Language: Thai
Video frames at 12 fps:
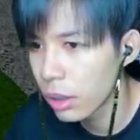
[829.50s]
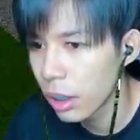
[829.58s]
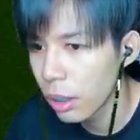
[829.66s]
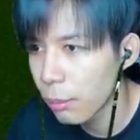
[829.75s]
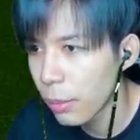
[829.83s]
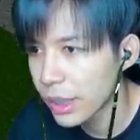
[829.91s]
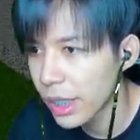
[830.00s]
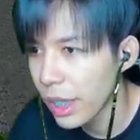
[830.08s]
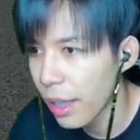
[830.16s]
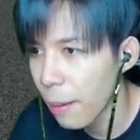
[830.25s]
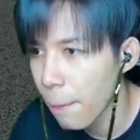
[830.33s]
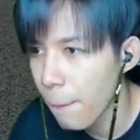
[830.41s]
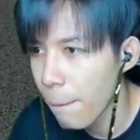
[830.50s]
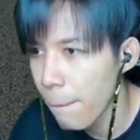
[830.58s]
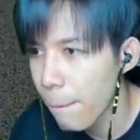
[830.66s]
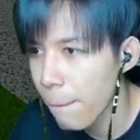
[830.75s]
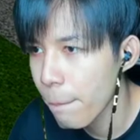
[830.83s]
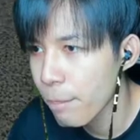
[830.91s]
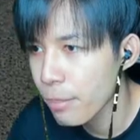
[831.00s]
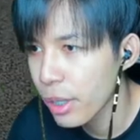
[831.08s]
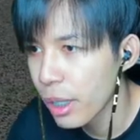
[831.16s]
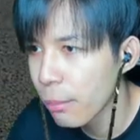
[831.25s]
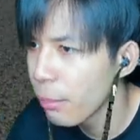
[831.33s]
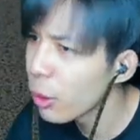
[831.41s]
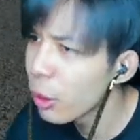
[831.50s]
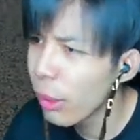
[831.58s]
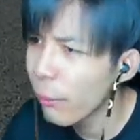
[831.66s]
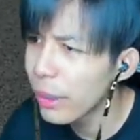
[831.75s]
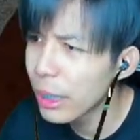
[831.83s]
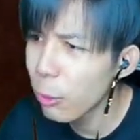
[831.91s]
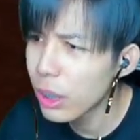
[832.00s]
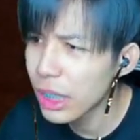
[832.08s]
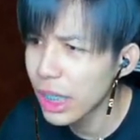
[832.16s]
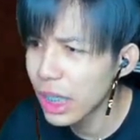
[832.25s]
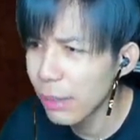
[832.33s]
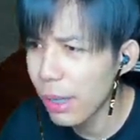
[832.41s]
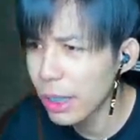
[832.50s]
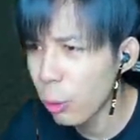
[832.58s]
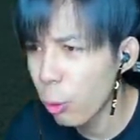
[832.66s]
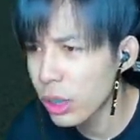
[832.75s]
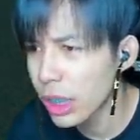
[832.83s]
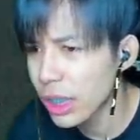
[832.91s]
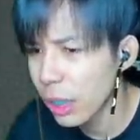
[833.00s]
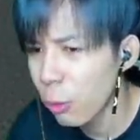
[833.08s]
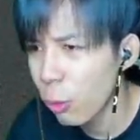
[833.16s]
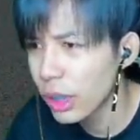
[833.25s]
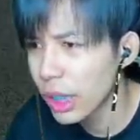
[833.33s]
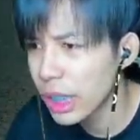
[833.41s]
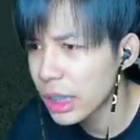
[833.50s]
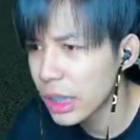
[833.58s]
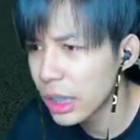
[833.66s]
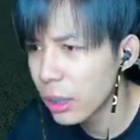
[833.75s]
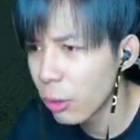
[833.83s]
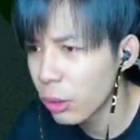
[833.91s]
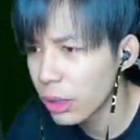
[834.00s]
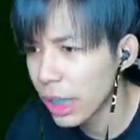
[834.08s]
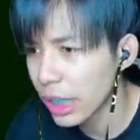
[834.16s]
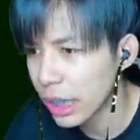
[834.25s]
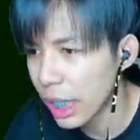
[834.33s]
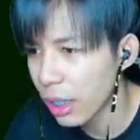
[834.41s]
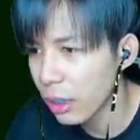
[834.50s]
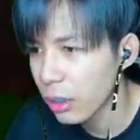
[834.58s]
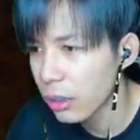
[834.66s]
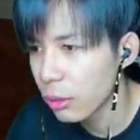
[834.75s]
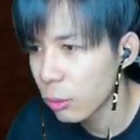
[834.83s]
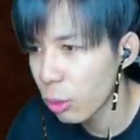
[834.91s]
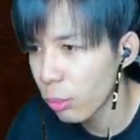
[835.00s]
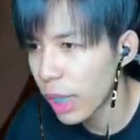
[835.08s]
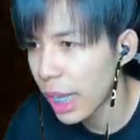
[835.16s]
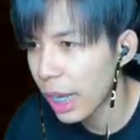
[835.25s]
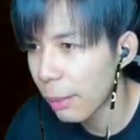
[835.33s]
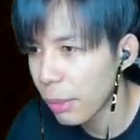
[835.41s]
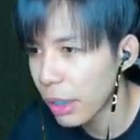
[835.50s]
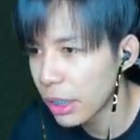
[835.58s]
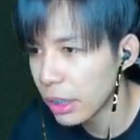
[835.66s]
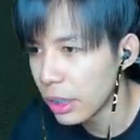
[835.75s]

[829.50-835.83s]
มาสิมึงรู้ไหมวันนี้กูเจออะไรบ้างนี่กูเจอทั้งคนเล่นเชิงคนนั่นไงหลบได้ครับไอเออ